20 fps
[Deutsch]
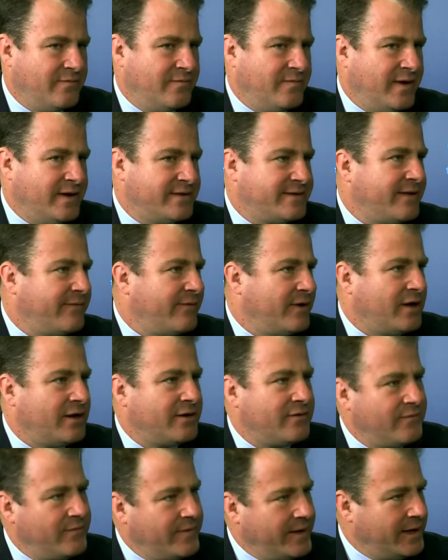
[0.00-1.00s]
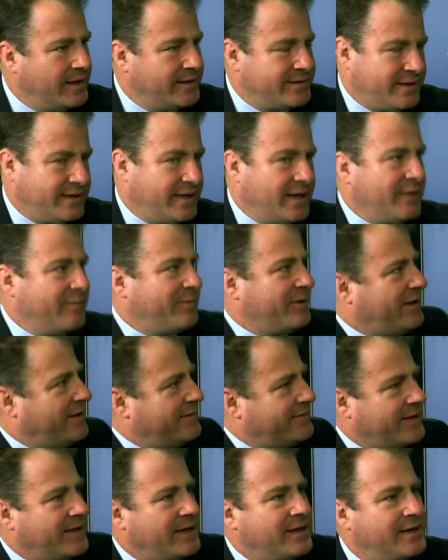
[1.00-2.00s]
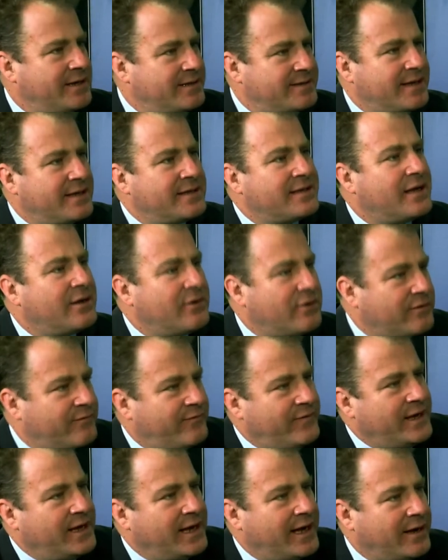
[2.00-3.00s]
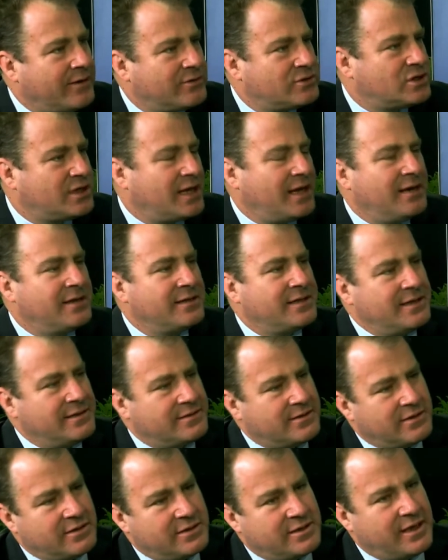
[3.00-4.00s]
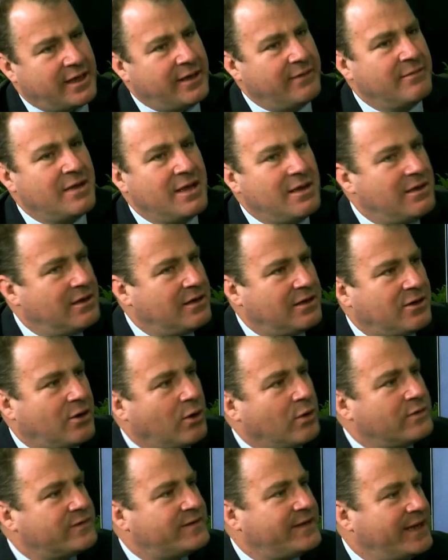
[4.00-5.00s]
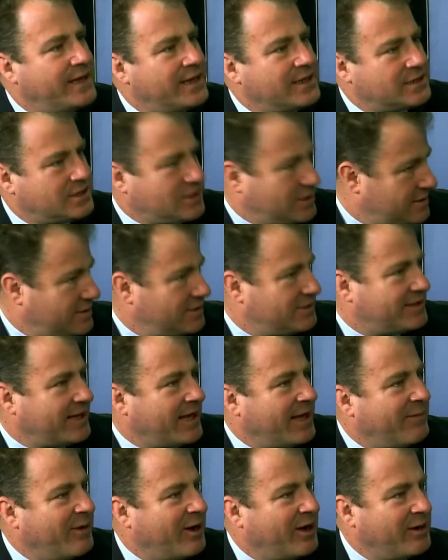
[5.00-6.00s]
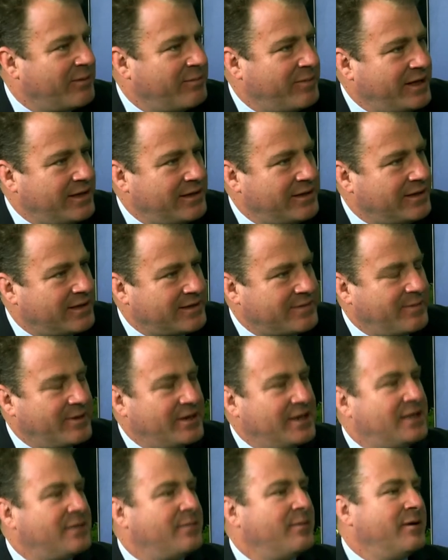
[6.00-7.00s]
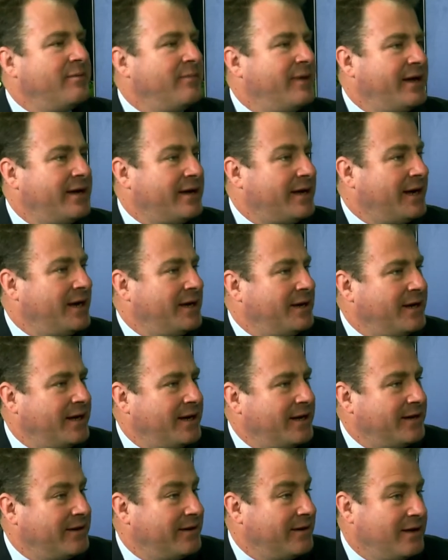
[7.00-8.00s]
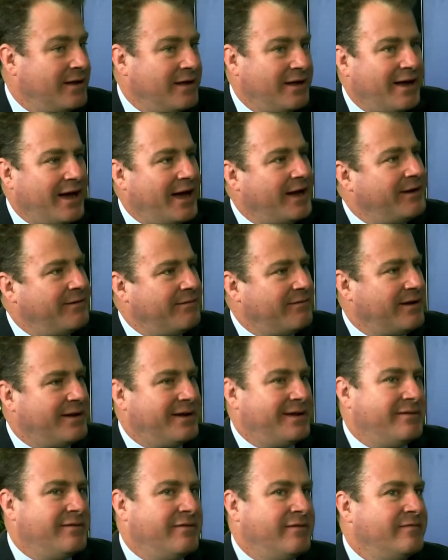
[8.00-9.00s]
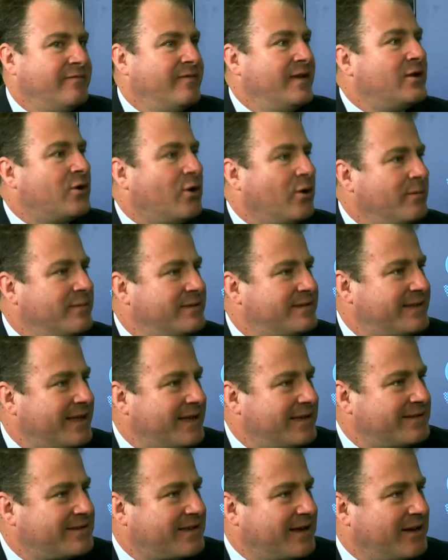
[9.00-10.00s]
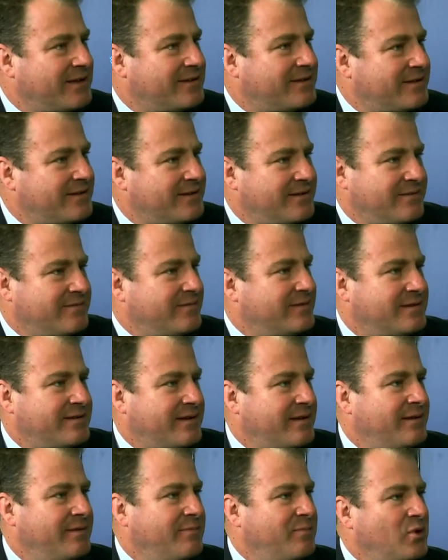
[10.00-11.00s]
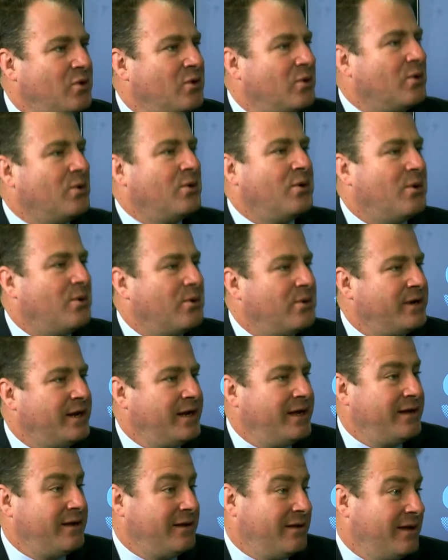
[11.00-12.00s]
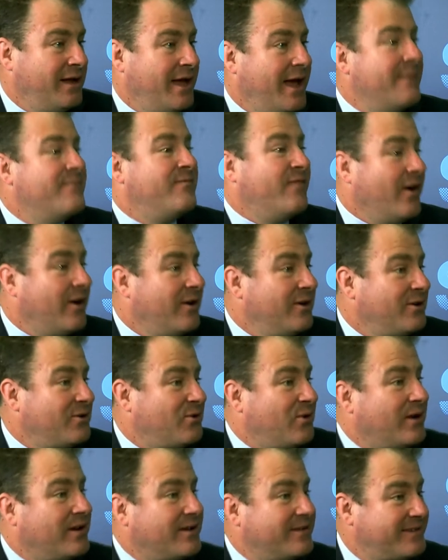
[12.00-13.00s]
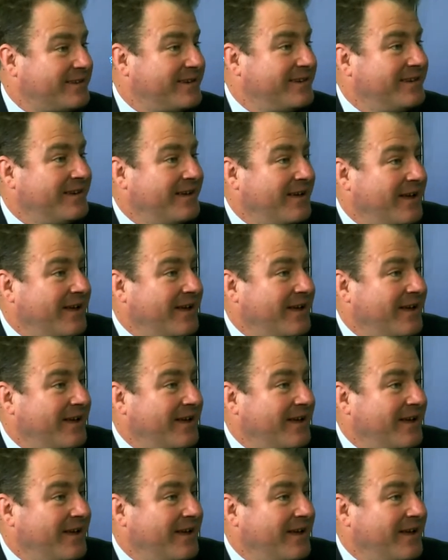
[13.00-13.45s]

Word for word: Was erwarten wir? Also ich habe gesehen, es hat auch viele Aussteller, die solche Concierge-Systeme anbieten, dass man nicht mal mehr eine ein, ein Willkommensdesk hat, also ein Büro ohne Empfang quasi.